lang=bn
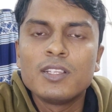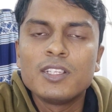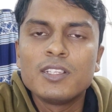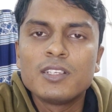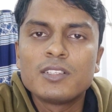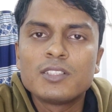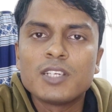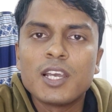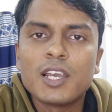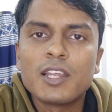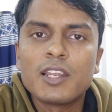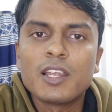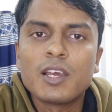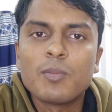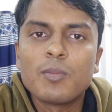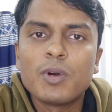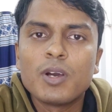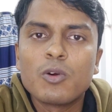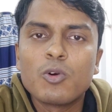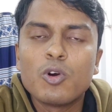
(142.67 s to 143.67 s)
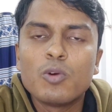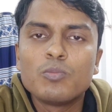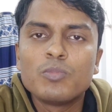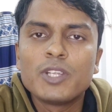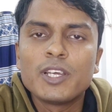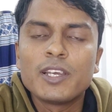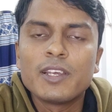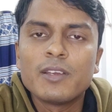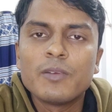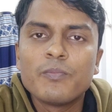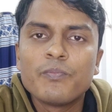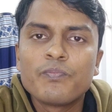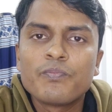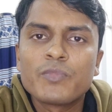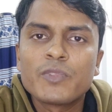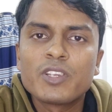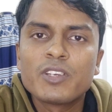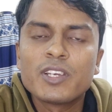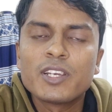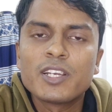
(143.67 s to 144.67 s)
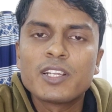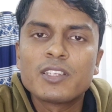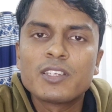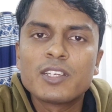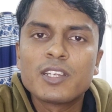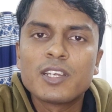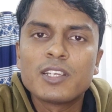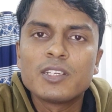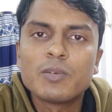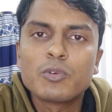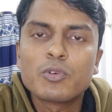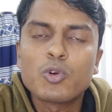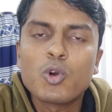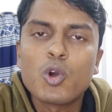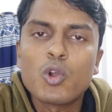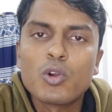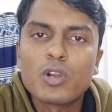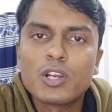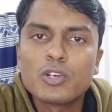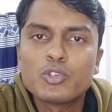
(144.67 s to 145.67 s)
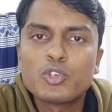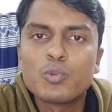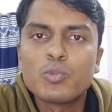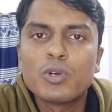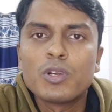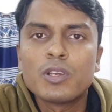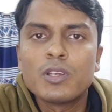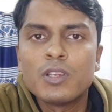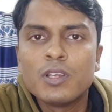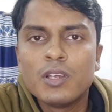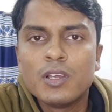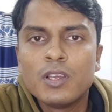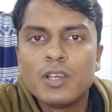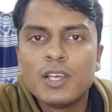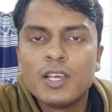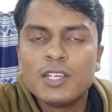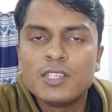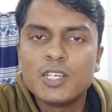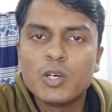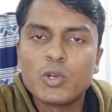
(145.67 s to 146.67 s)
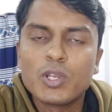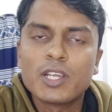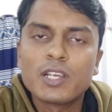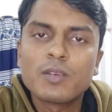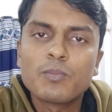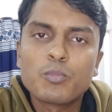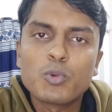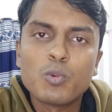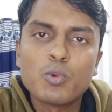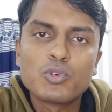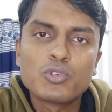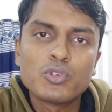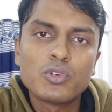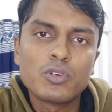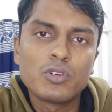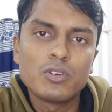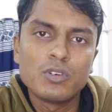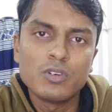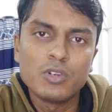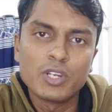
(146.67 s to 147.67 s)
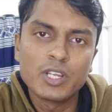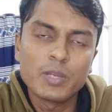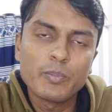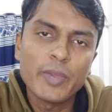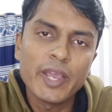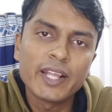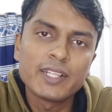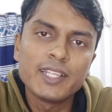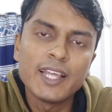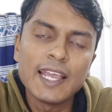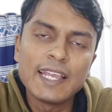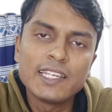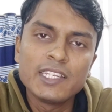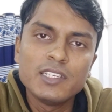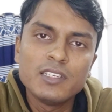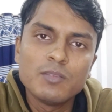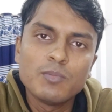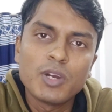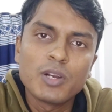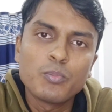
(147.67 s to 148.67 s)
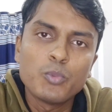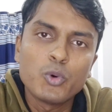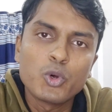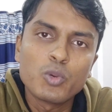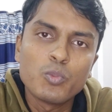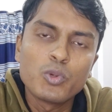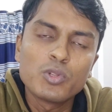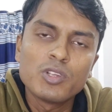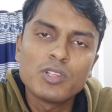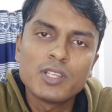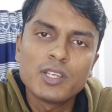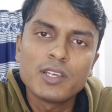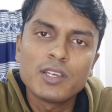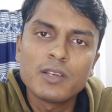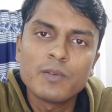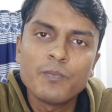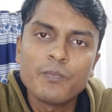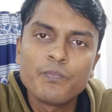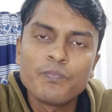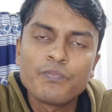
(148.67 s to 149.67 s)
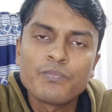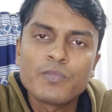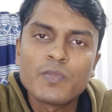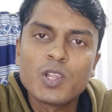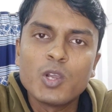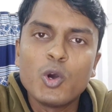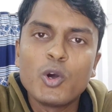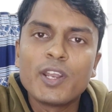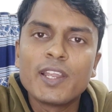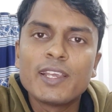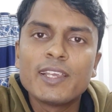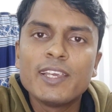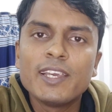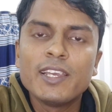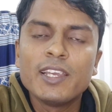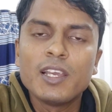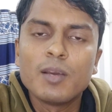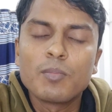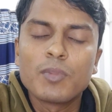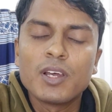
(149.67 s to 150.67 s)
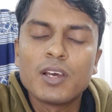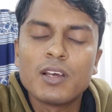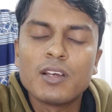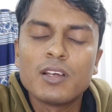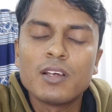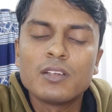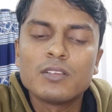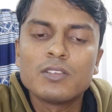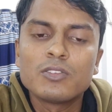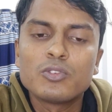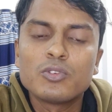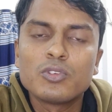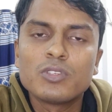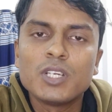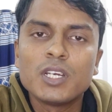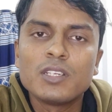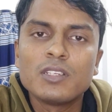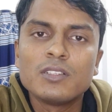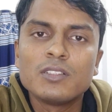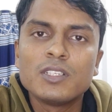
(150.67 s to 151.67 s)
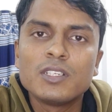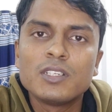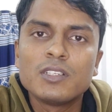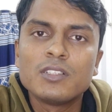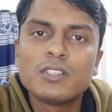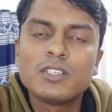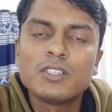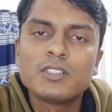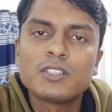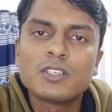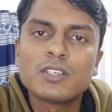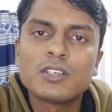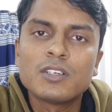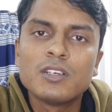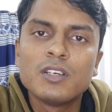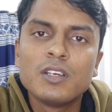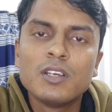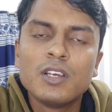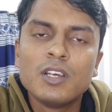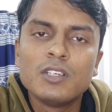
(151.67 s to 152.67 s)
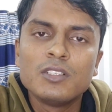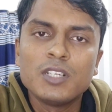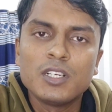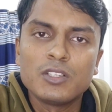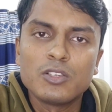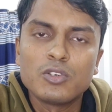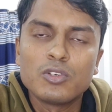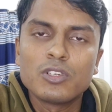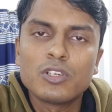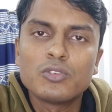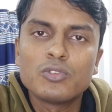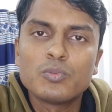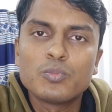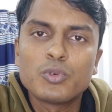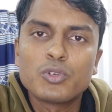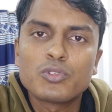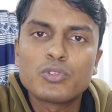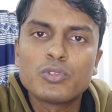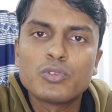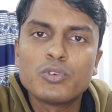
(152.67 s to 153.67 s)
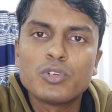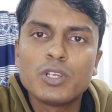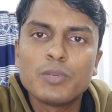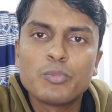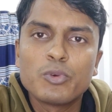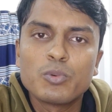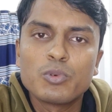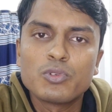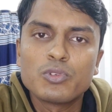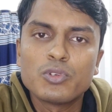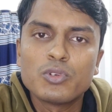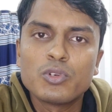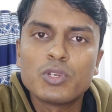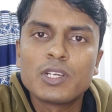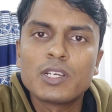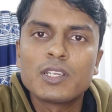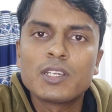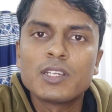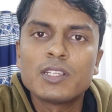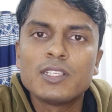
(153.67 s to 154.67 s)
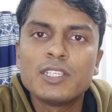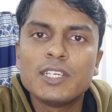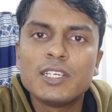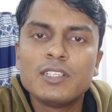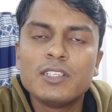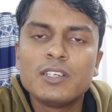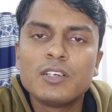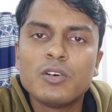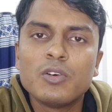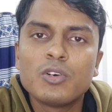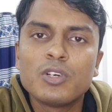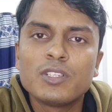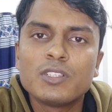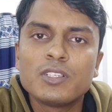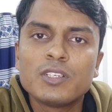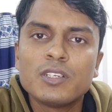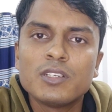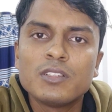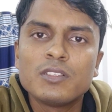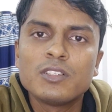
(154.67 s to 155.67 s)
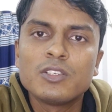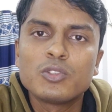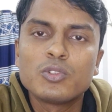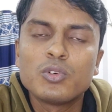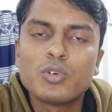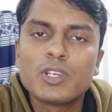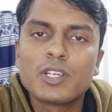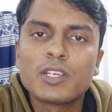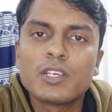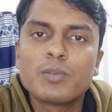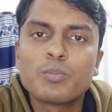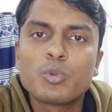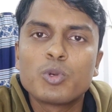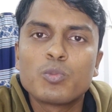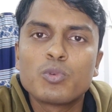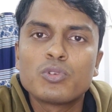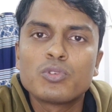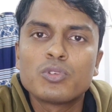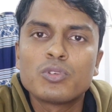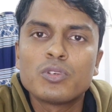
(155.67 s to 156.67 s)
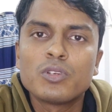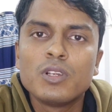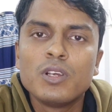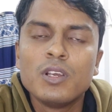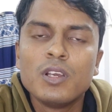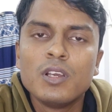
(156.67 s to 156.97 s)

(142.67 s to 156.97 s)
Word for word: দিতে চায় না বা কম দেয় সেক্ষেত্রে যেমন করোনার সময় অনেক প্রমোশন অনেক ব্যাংক দেয়নি বাট পরবর্তীতে অনেকেই আমরা যতটুকু জানি জেনেছি যে সাধারণ কিছু প্রশ্ন করি প্রমোশন অনেককে দিয়ে দেওয়া হয়েছে যেহেতু অনেকের প্রমোশন